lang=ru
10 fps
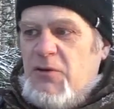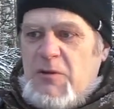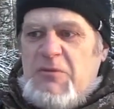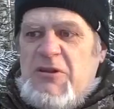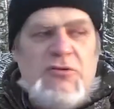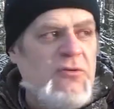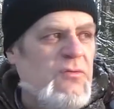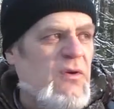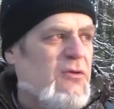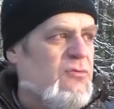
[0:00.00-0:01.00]
Вроде бы зашел в
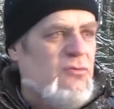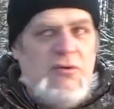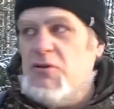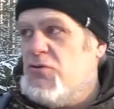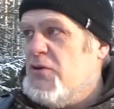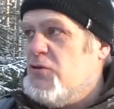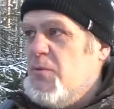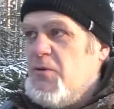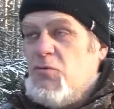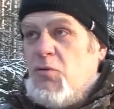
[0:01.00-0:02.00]
дверь, ну тут ничего
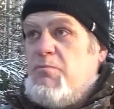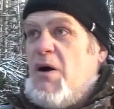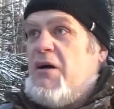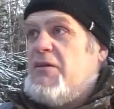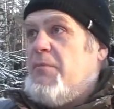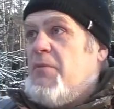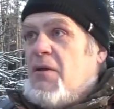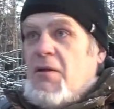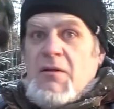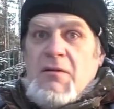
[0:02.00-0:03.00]
особенного, вдруг бах, там
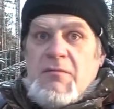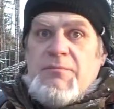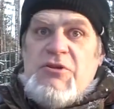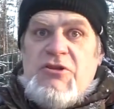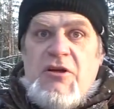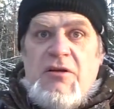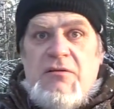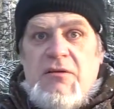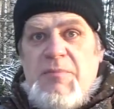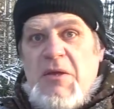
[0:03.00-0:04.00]

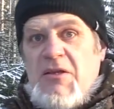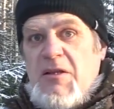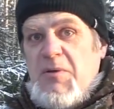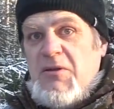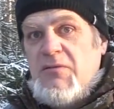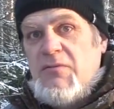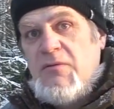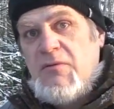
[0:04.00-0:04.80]
пещера на 5 километров.